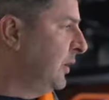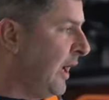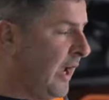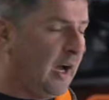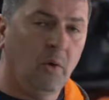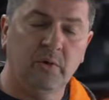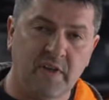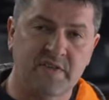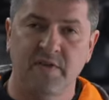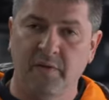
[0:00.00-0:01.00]
Naja, und
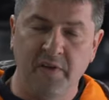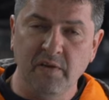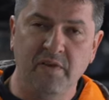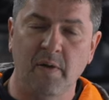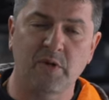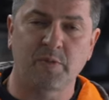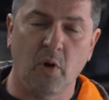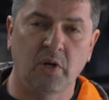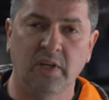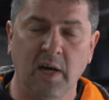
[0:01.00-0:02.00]
was wir auf jeden Fall
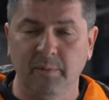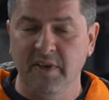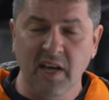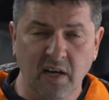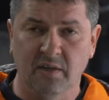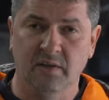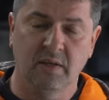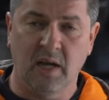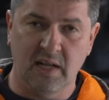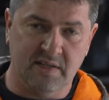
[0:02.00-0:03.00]
besprochen haben, wir
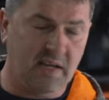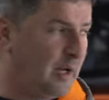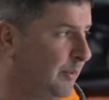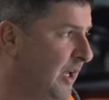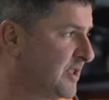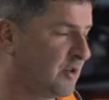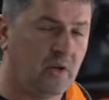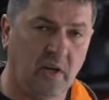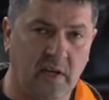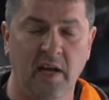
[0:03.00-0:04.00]
als Kablers
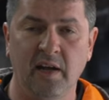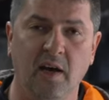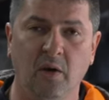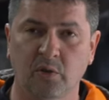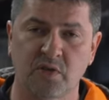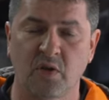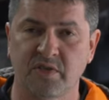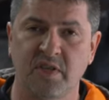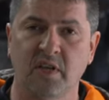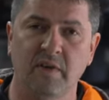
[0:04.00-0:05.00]
können keine Autos
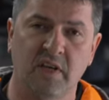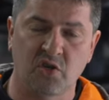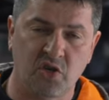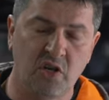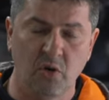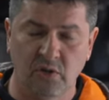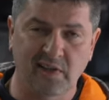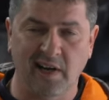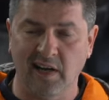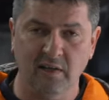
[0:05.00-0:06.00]
aus irgendwelchen Skihütten
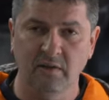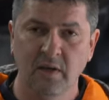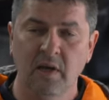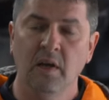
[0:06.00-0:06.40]
tragen.